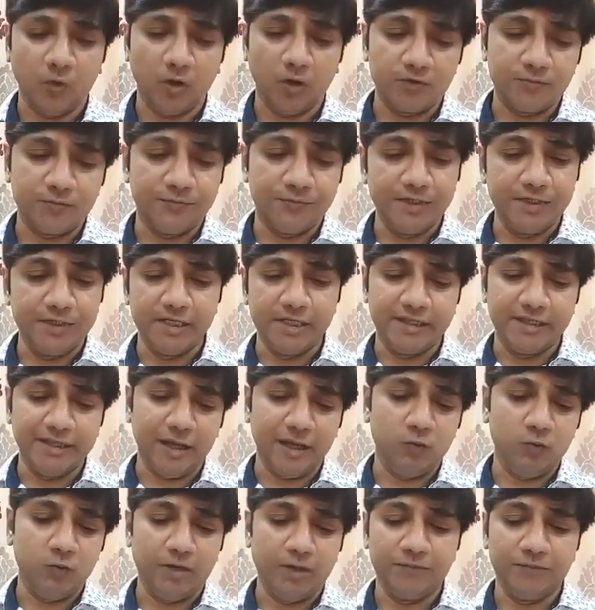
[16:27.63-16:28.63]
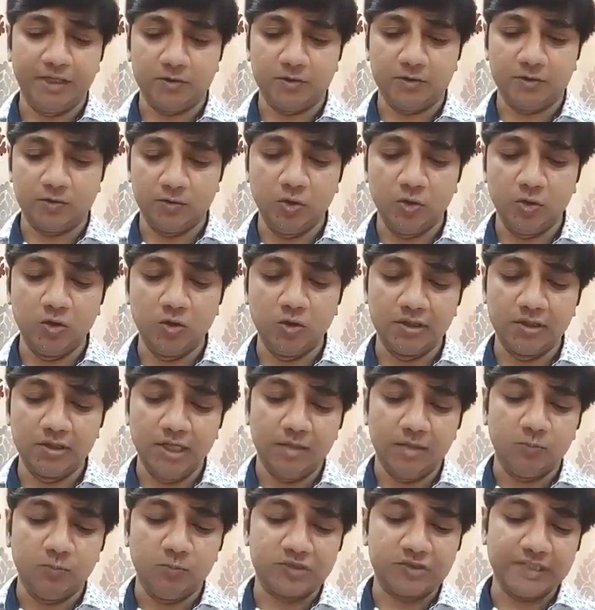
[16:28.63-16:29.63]
और फिर क्या हुआ प्यारो लोग
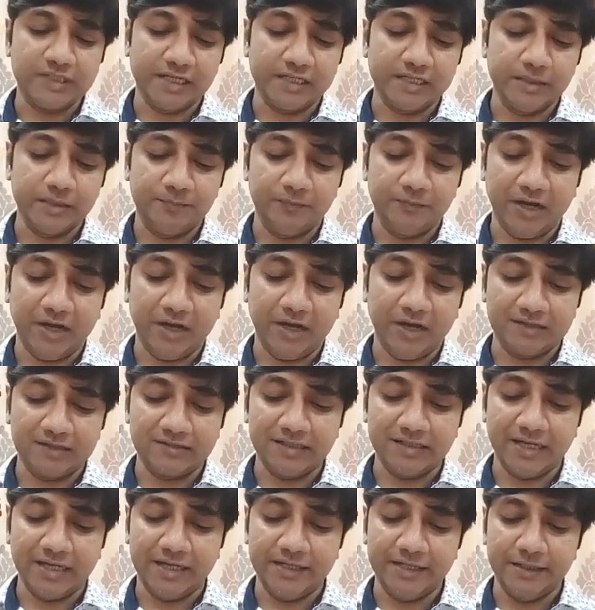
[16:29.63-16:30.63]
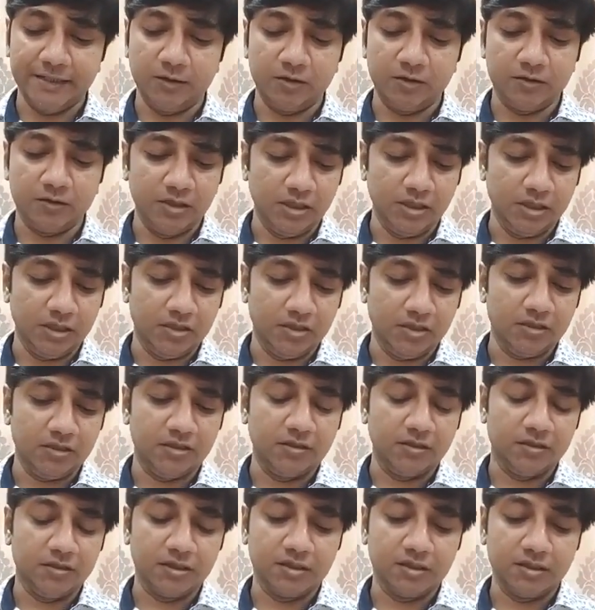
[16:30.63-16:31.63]
मुस्सा के पास आए और आ,
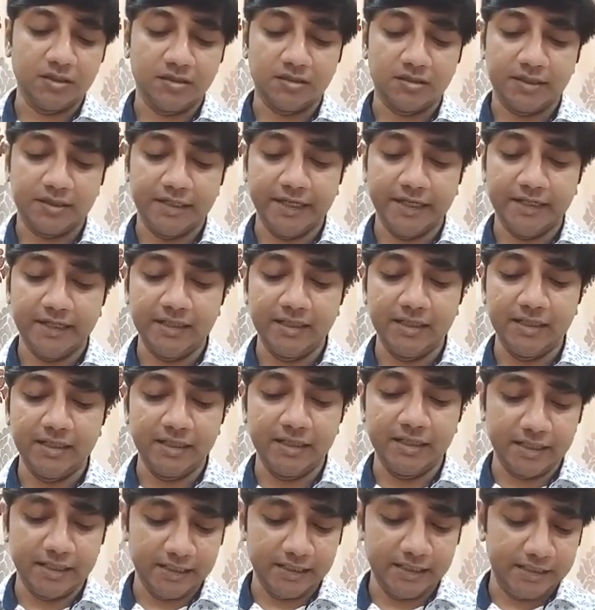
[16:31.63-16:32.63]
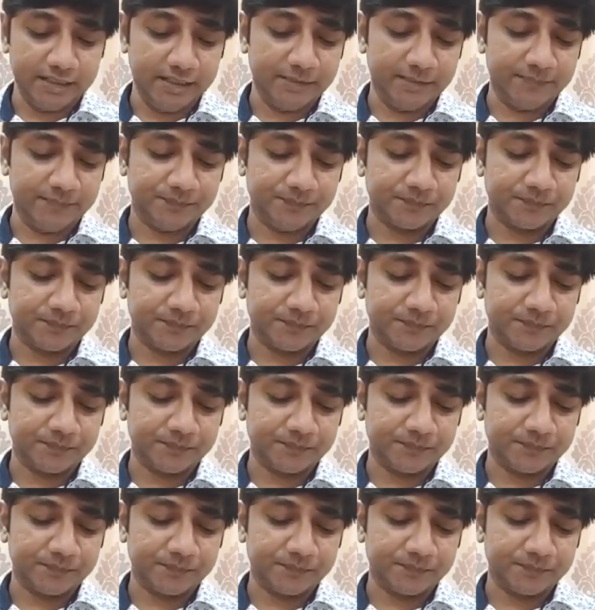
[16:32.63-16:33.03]
कहने लगे कि